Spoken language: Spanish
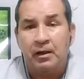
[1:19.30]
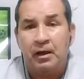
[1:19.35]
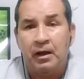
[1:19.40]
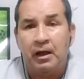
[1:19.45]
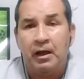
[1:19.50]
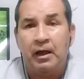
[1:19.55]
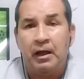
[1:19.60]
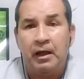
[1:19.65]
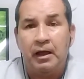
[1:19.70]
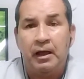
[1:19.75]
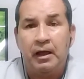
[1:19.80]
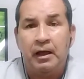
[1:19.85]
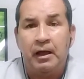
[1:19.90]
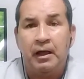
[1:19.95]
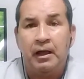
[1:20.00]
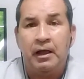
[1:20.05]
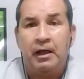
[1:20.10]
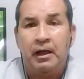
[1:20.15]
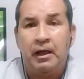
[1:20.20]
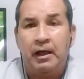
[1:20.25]

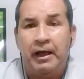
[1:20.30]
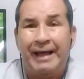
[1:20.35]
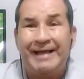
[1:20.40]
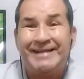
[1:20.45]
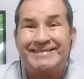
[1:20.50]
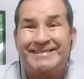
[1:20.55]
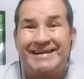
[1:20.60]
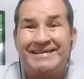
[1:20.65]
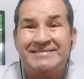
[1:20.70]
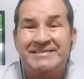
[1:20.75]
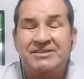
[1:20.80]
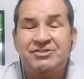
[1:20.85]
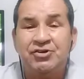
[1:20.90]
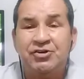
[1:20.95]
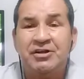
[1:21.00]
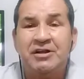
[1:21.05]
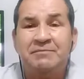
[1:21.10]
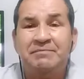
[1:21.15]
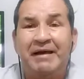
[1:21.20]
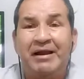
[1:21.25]
eh, en
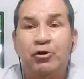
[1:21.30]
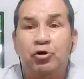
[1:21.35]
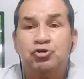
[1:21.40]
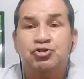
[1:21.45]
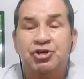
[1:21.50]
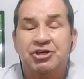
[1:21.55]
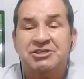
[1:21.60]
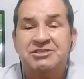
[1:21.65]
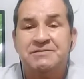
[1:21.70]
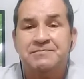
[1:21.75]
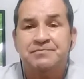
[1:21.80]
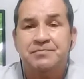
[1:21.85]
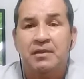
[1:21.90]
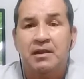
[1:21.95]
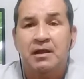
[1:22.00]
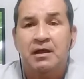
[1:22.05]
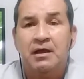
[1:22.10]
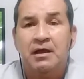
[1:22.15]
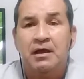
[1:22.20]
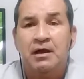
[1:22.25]
transiciones veloces
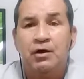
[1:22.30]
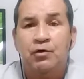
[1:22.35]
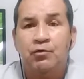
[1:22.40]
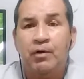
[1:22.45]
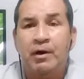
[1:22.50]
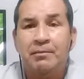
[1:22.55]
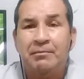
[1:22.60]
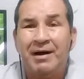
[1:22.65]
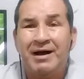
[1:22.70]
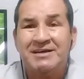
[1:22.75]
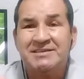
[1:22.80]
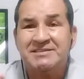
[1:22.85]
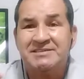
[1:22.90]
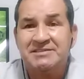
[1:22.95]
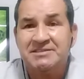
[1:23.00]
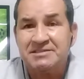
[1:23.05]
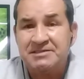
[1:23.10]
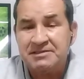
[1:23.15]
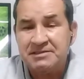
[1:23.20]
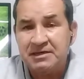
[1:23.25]
fue
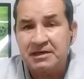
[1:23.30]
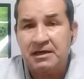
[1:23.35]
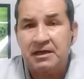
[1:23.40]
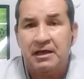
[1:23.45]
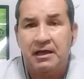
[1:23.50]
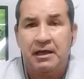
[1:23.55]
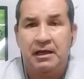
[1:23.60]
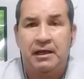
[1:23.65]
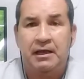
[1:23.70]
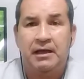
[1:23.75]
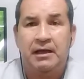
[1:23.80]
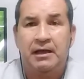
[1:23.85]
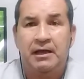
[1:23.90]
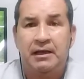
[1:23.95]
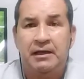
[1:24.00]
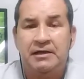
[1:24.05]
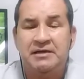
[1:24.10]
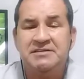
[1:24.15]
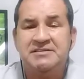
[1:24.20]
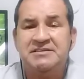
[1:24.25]
más
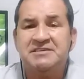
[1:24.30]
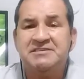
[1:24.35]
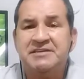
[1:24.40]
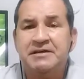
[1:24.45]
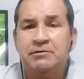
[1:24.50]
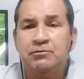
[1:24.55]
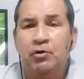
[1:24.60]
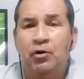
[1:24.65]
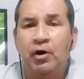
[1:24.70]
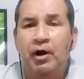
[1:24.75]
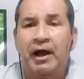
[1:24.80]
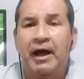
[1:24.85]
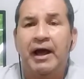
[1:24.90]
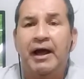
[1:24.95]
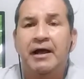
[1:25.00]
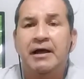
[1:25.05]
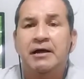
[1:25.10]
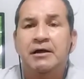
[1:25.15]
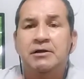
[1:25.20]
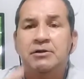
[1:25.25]
eh, incisivo.
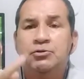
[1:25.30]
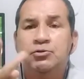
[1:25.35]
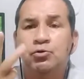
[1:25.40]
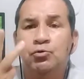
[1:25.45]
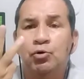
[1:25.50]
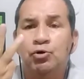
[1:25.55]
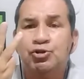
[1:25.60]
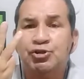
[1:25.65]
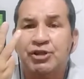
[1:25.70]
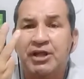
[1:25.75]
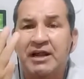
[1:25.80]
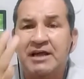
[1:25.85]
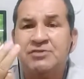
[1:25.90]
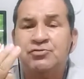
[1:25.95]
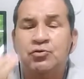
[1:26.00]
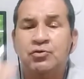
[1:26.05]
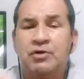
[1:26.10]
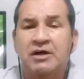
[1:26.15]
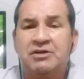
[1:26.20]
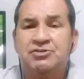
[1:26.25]
Tuvo
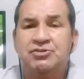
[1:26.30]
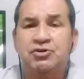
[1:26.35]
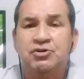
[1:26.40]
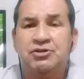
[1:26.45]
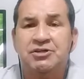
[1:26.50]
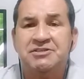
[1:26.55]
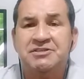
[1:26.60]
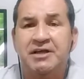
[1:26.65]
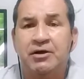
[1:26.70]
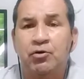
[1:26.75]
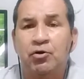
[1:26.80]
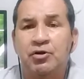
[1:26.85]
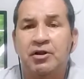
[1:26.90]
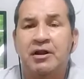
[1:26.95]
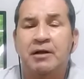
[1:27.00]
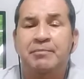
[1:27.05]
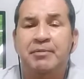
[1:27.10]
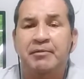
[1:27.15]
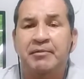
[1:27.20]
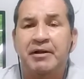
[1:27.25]
tres ocasiones de gol en
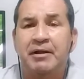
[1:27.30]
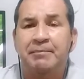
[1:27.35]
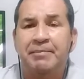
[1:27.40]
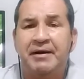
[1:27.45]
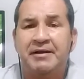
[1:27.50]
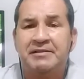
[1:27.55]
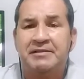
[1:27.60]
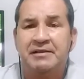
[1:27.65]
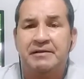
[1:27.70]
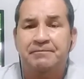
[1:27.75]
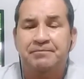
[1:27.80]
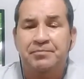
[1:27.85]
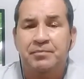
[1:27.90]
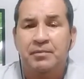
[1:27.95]
la primera parte.